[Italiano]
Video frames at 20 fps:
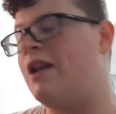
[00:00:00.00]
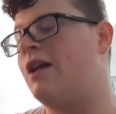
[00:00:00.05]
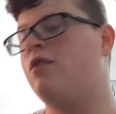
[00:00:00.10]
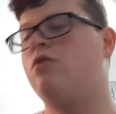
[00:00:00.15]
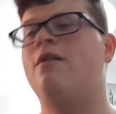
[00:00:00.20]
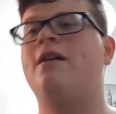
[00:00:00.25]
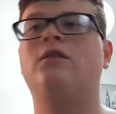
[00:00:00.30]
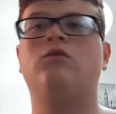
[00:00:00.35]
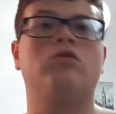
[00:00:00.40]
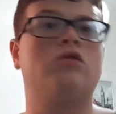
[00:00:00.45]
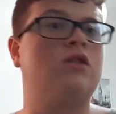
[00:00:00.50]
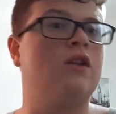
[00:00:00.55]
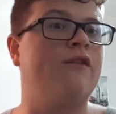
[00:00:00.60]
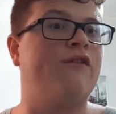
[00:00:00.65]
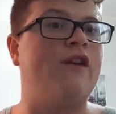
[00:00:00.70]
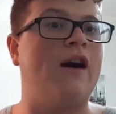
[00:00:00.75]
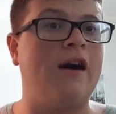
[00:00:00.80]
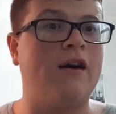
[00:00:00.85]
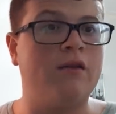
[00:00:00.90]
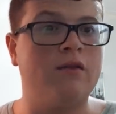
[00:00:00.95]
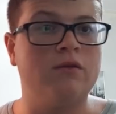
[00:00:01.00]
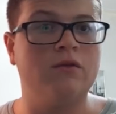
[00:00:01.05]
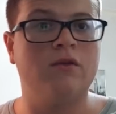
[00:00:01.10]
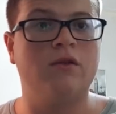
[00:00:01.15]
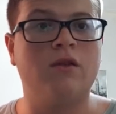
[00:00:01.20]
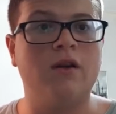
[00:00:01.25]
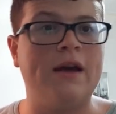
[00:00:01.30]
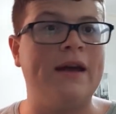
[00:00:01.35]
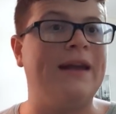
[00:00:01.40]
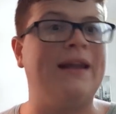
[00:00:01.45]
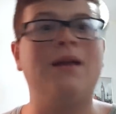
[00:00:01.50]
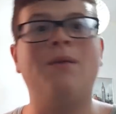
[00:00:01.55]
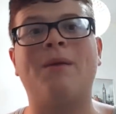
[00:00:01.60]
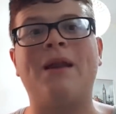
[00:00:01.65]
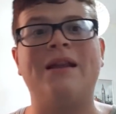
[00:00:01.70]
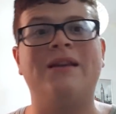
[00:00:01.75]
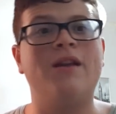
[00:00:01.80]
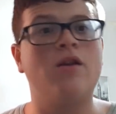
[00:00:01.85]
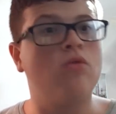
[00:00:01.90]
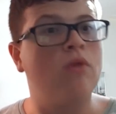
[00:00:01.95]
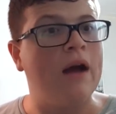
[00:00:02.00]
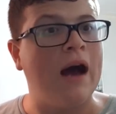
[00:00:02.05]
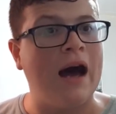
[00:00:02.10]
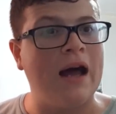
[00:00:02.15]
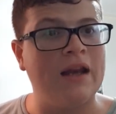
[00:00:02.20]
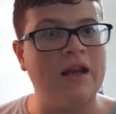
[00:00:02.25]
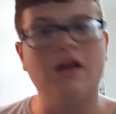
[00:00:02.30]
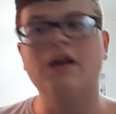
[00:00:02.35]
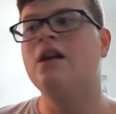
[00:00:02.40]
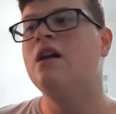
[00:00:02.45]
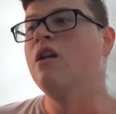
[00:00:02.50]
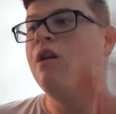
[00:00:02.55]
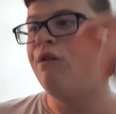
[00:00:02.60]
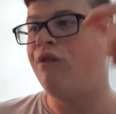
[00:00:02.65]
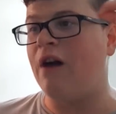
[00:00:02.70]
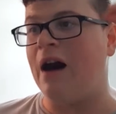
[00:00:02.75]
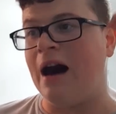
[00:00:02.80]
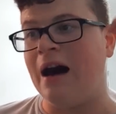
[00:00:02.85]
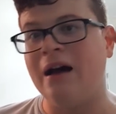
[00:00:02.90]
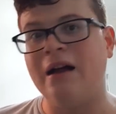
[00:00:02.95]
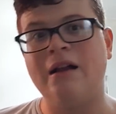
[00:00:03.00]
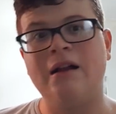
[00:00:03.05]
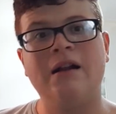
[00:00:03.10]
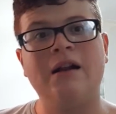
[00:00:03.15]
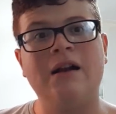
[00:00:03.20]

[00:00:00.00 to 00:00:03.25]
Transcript: La Juventus fa e riprende Rugani, fa